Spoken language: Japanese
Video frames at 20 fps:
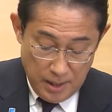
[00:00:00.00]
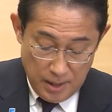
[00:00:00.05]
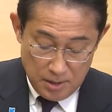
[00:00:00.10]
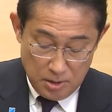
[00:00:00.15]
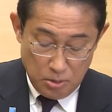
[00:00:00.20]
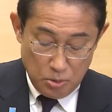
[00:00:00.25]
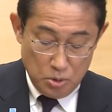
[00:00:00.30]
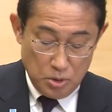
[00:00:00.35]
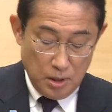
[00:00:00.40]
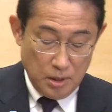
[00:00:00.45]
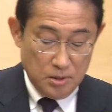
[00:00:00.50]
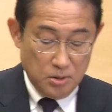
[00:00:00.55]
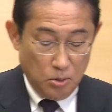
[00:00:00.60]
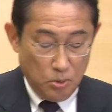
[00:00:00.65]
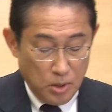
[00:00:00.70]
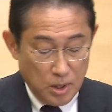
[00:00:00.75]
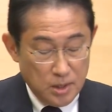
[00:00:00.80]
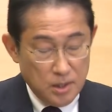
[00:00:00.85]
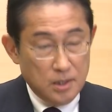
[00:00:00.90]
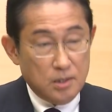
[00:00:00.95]
そして
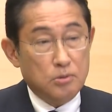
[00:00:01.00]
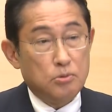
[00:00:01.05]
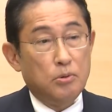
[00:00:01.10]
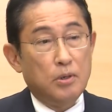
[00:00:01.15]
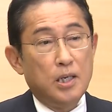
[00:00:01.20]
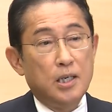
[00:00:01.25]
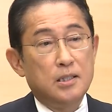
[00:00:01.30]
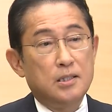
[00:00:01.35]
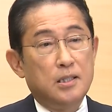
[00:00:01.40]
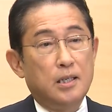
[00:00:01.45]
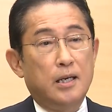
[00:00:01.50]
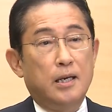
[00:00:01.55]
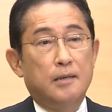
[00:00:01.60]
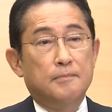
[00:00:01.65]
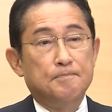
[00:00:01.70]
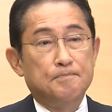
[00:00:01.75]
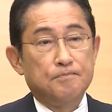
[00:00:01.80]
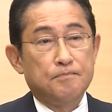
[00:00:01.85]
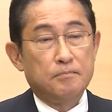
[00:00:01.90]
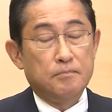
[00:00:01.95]
それに加えて
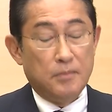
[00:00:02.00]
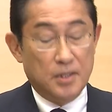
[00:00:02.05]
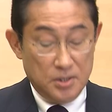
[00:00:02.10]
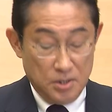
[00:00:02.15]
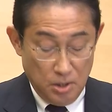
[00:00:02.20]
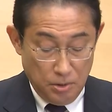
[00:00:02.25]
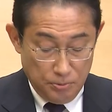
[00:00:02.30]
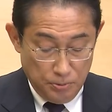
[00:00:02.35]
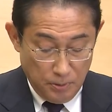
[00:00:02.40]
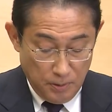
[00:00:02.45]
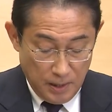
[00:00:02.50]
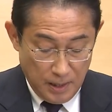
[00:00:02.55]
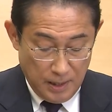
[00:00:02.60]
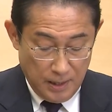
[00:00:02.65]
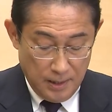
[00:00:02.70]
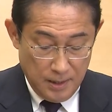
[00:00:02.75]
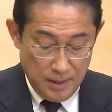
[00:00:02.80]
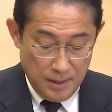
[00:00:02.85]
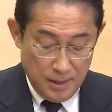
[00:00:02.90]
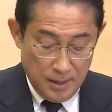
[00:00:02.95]
政府
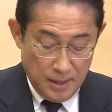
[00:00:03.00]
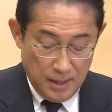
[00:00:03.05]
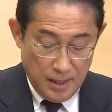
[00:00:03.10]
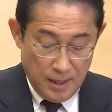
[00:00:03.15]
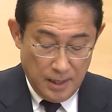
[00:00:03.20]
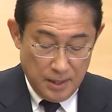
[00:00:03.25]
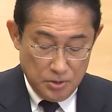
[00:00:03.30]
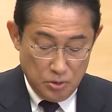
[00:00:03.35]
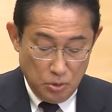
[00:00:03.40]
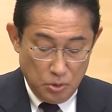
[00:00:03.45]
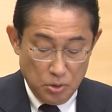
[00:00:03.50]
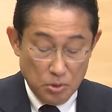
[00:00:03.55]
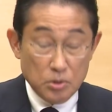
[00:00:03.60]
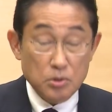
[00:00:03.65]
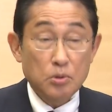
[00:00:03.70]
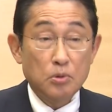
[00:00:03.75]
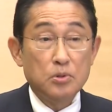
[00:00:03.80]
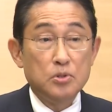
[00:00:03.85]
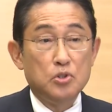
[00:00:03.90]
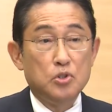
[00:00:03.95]
は状況
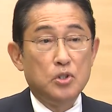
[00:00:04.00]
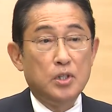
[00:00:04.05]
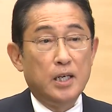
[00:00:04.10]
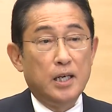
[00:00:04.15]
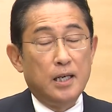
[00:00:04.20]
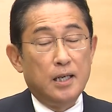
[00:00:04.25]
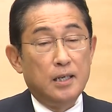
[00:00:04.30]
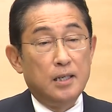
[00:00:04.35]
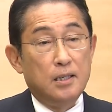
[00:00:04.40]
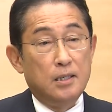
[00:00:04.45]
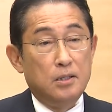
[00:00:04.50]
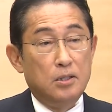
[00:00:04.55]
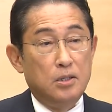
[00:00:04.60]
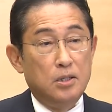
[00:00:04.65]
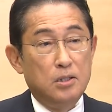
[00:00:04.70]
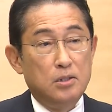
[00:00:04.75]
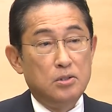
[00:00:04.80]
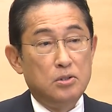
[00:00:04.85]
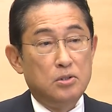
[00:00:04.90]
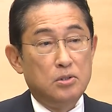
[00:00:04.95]
に応じて
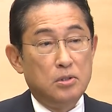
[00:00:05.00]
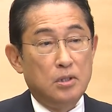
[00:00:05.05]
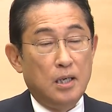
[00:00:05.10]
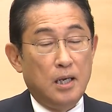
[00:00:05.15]
臨